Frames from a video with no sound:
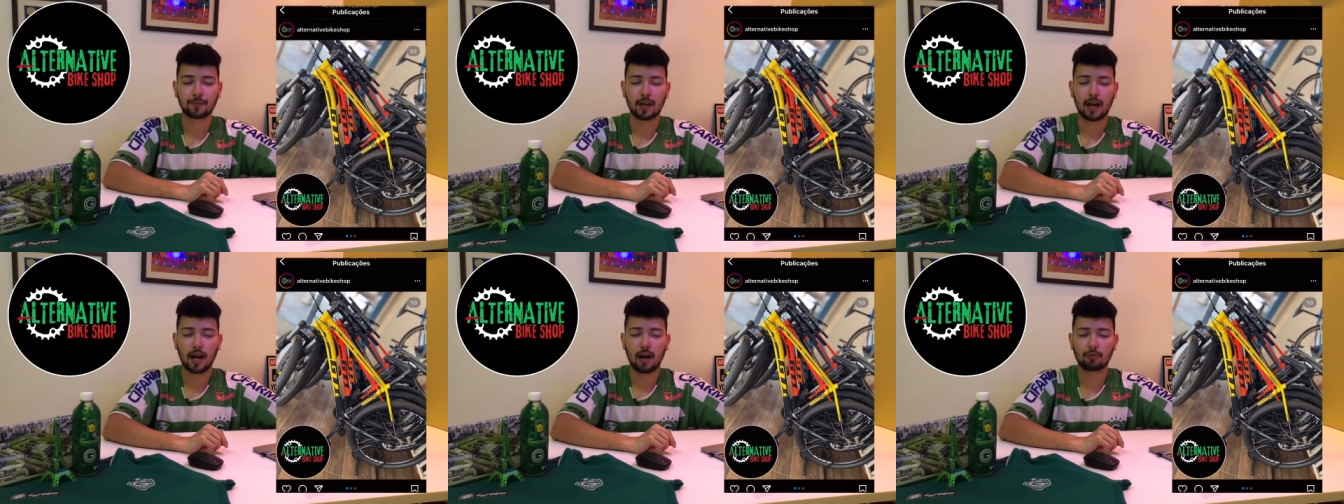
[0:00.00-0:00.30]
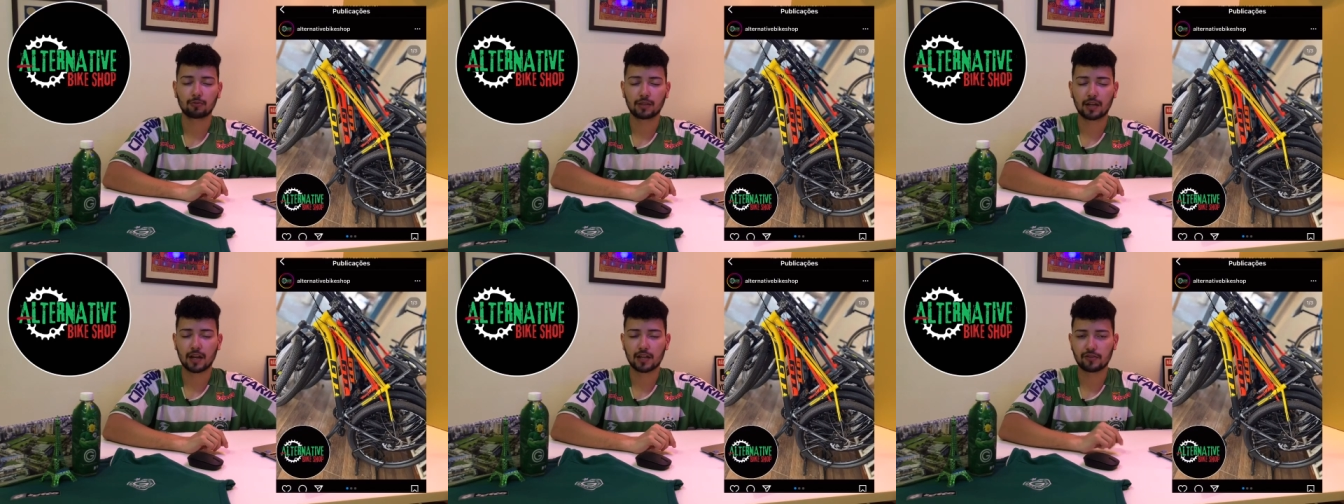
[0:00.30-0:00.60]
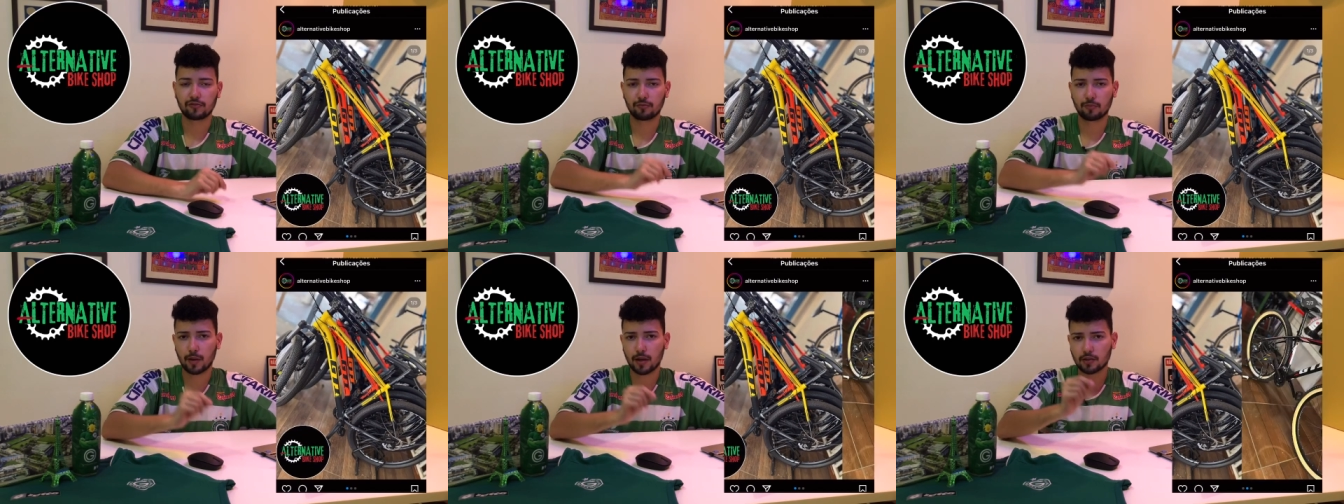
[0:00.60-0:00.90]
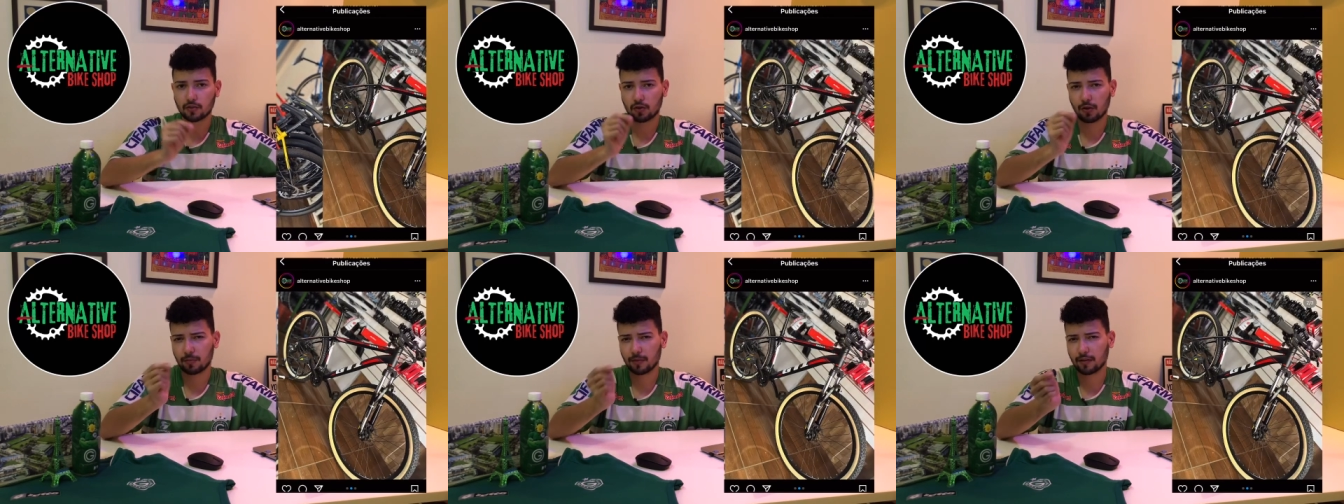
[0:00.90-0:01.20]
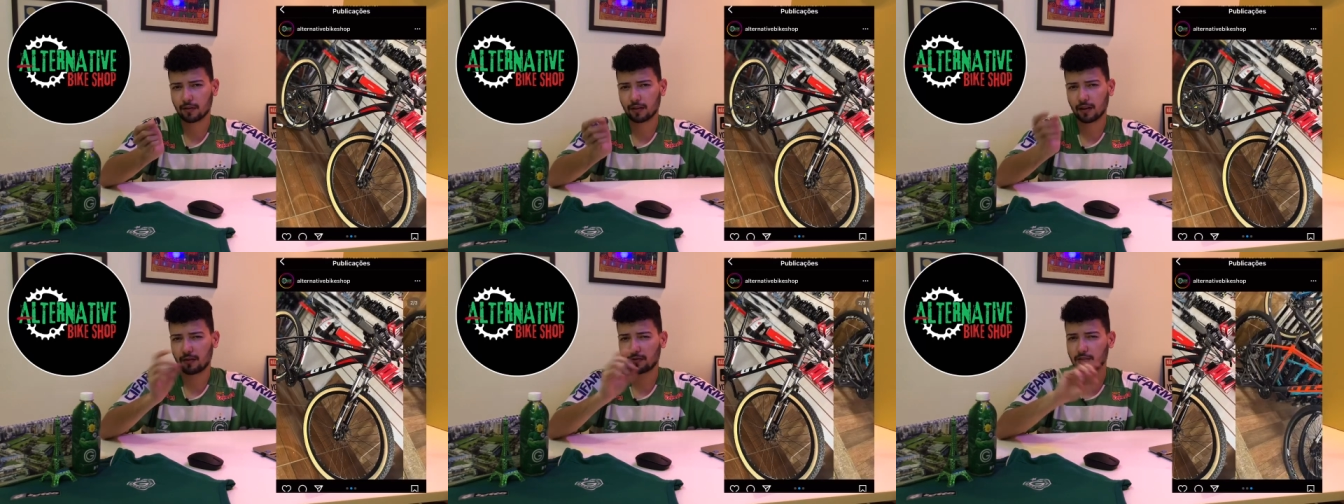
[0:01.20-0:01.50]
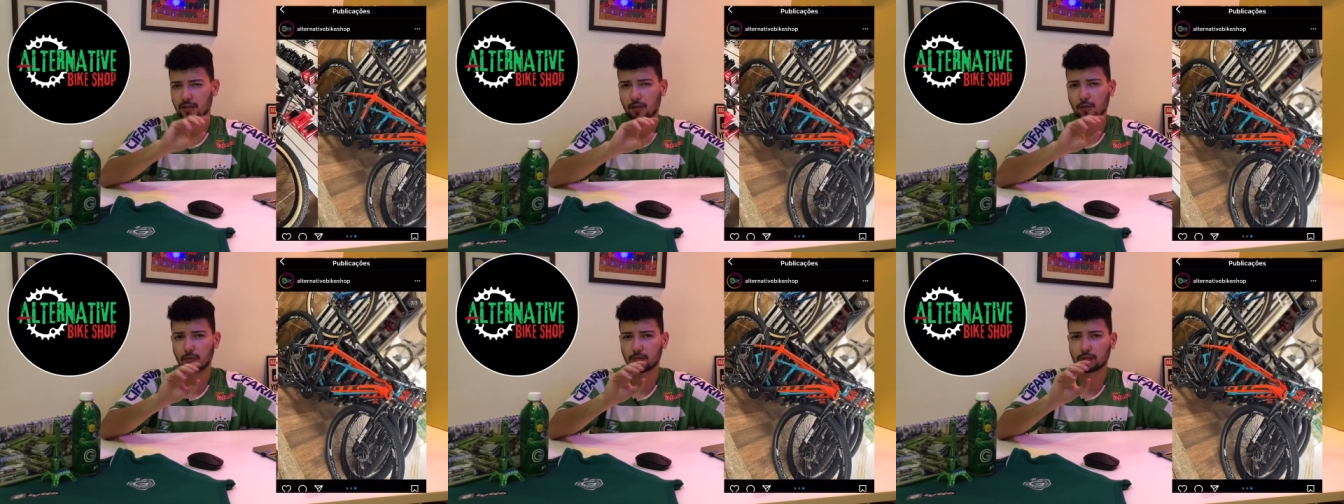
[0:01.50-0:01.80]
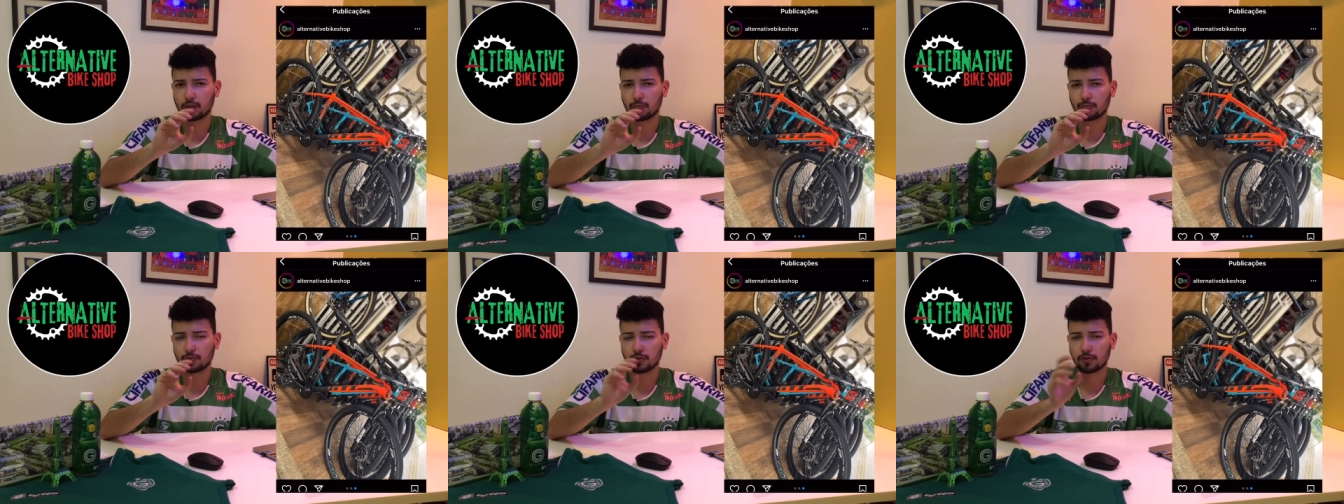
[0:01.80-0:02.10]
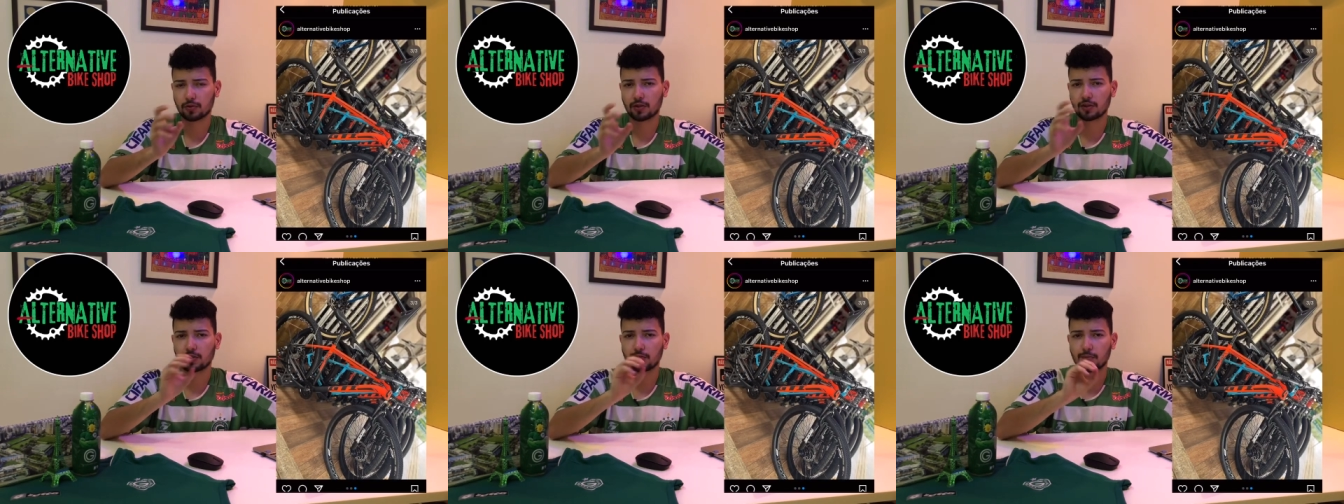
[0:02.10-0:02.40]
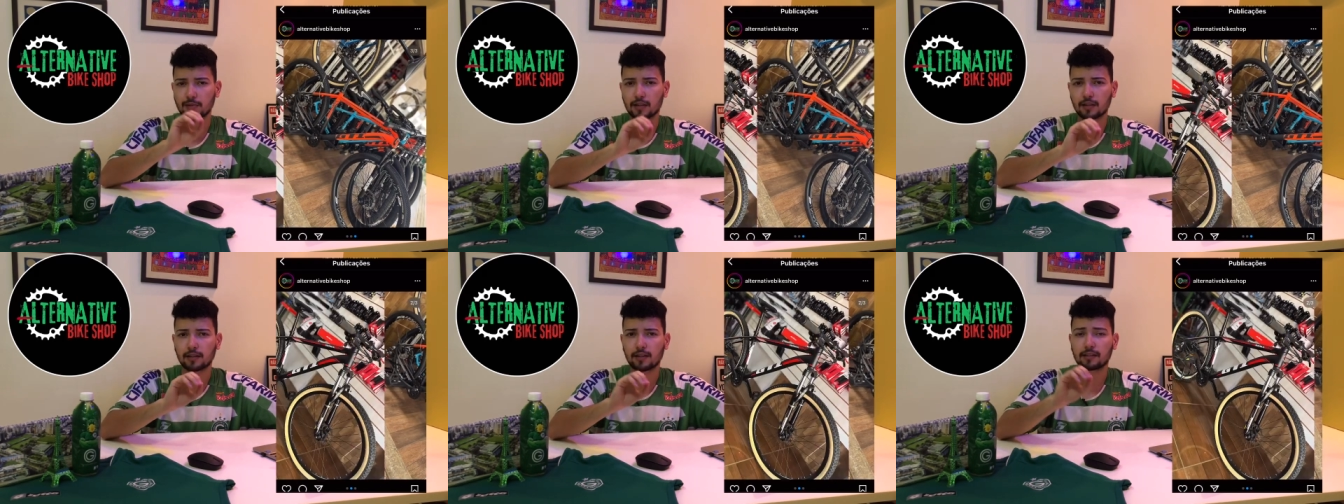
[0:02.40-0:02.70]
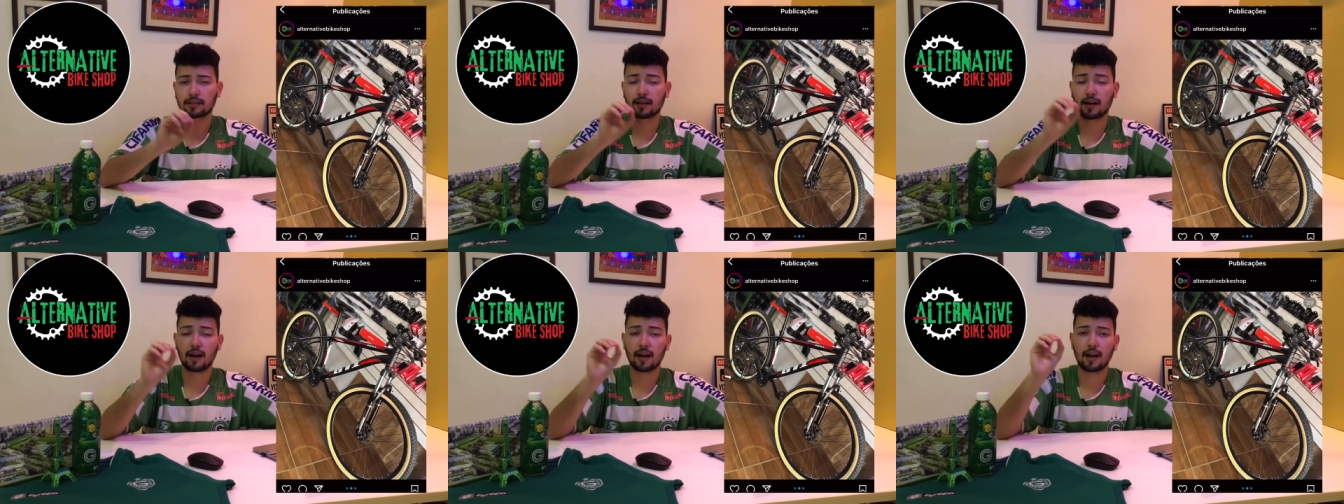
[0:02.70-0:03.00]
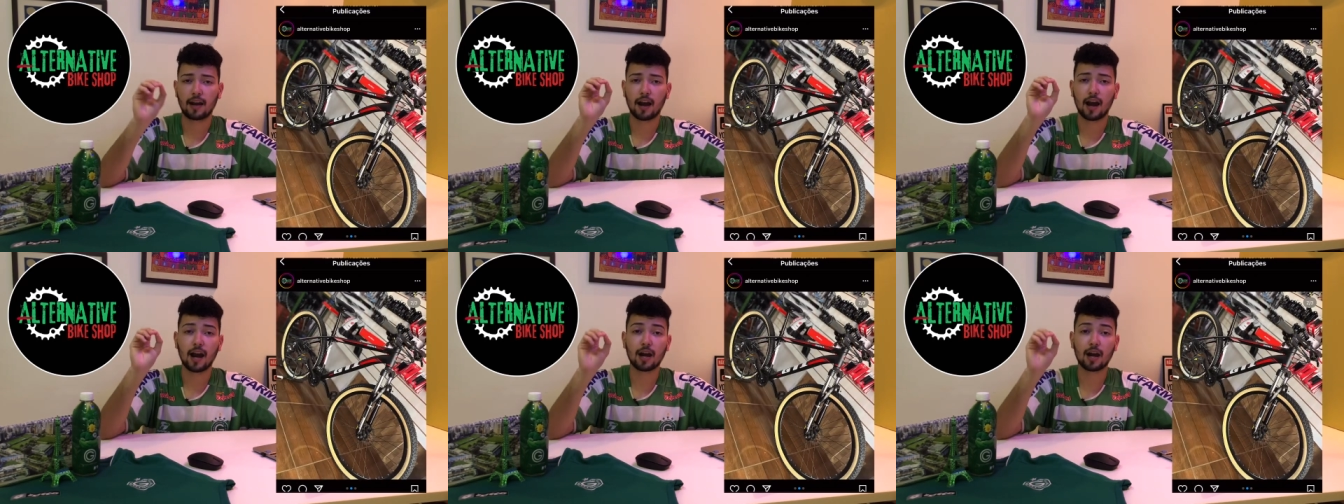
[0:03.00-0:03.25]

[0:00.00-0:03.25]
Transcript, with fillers: a Alternative Bike Shop, que lá você encontra opções de bicicleta é,